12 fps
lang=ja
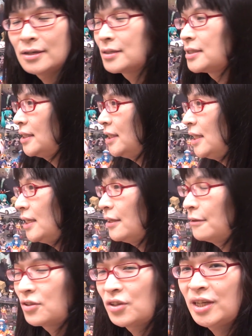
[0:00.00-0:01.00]

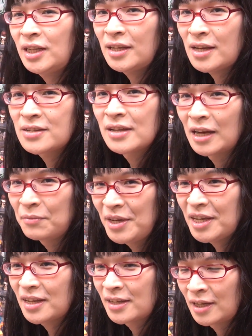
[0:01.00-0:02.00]
3D、3DS なり、
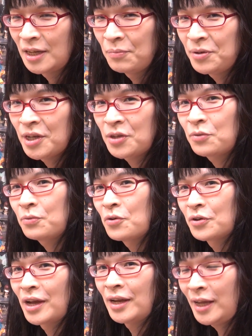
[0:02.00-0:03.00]
ビータなり、
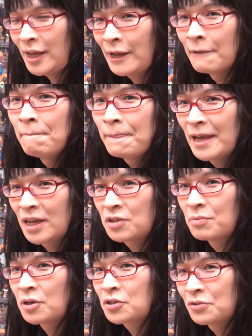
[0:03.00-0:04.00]
PS4 なり、
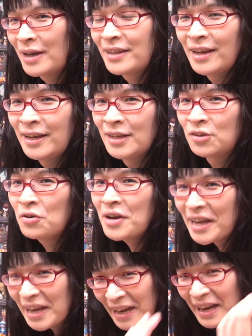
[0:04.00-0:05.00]
Xbox One なり、ど
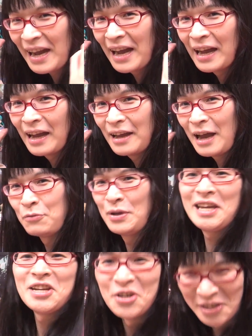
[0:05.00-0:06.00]
れかが、あ、Wii U、